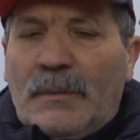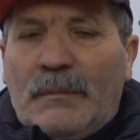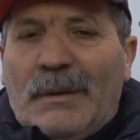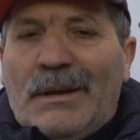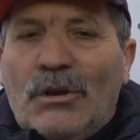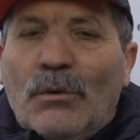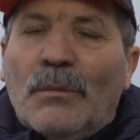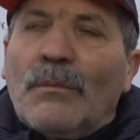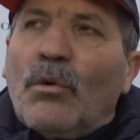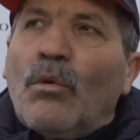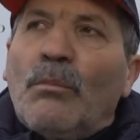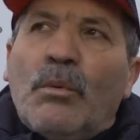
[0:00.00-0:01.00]
è meglio
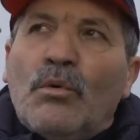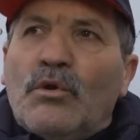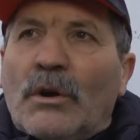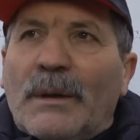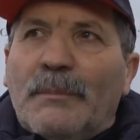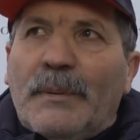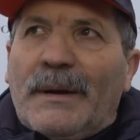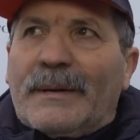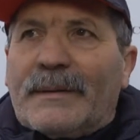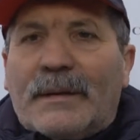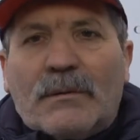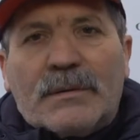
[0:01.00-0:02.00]
un punto che
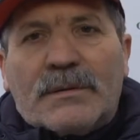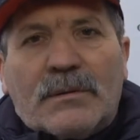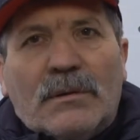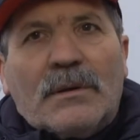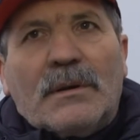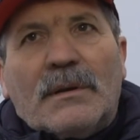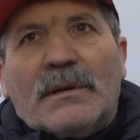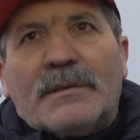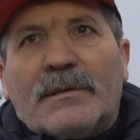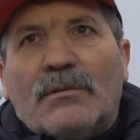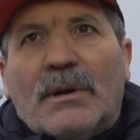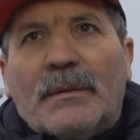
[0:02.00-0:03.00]
perdere, questo è
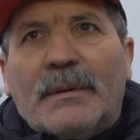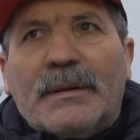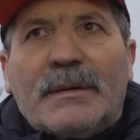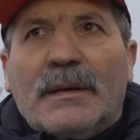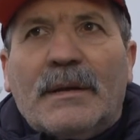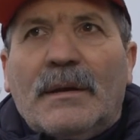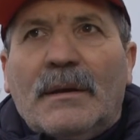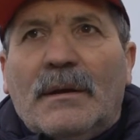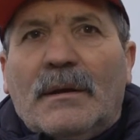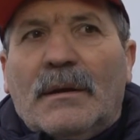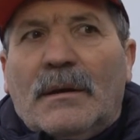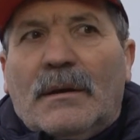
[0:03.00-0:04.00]
sicuramente
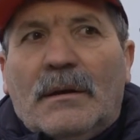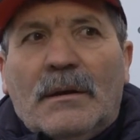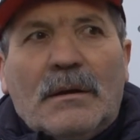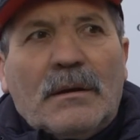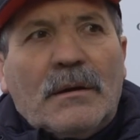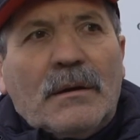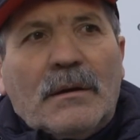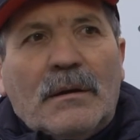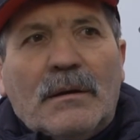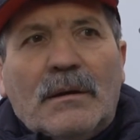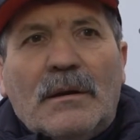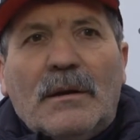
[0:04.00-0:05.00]

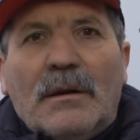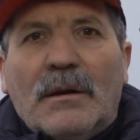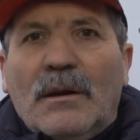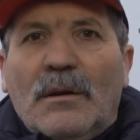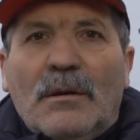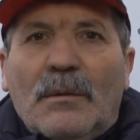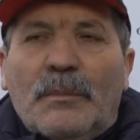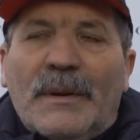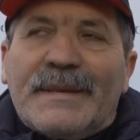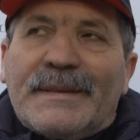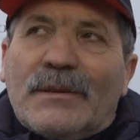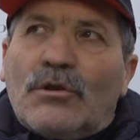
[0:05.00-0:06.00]
eh, il
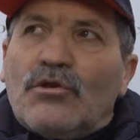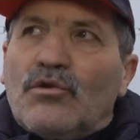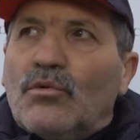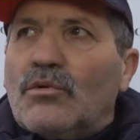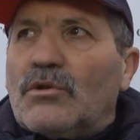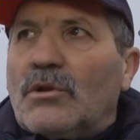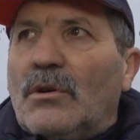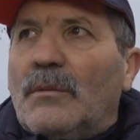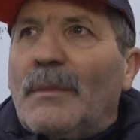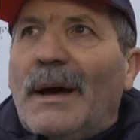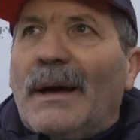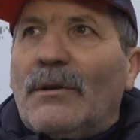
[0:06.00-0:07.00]
pensiero giusto,
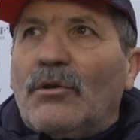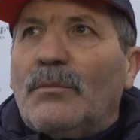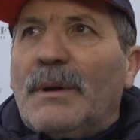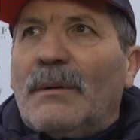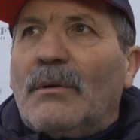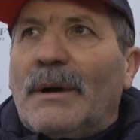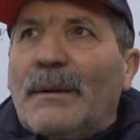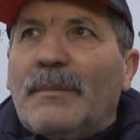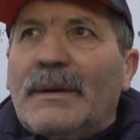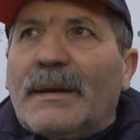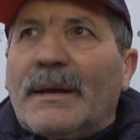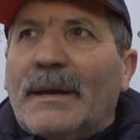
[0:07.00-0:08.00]
ma dobbiamo
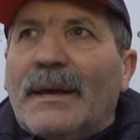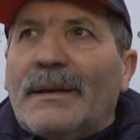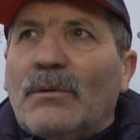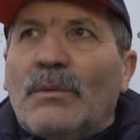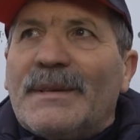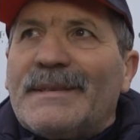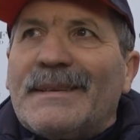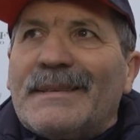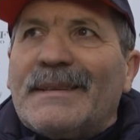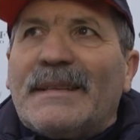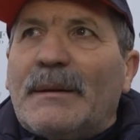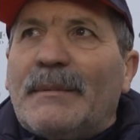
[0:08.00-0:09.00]
capire che in queste
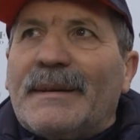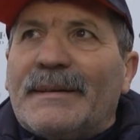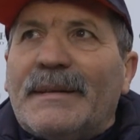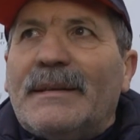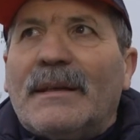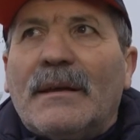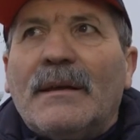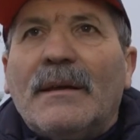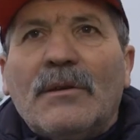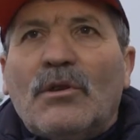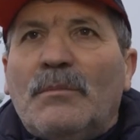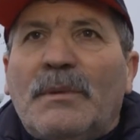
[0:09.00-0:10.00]
sette partite
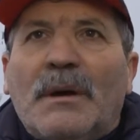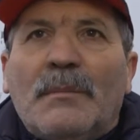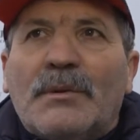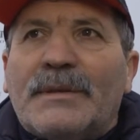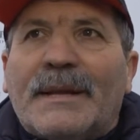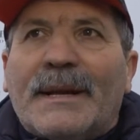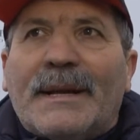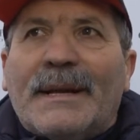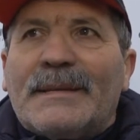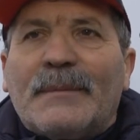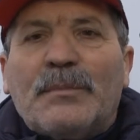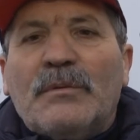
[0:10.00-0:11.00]
dobbiamo portare a
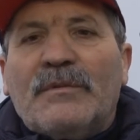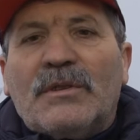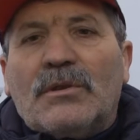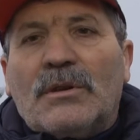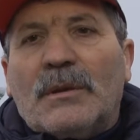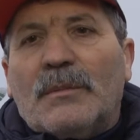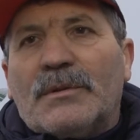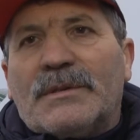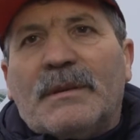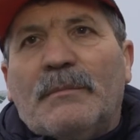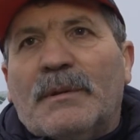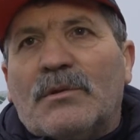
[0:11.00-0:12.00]
casa più vittorie
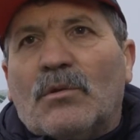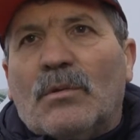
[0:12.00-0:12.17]
possibile su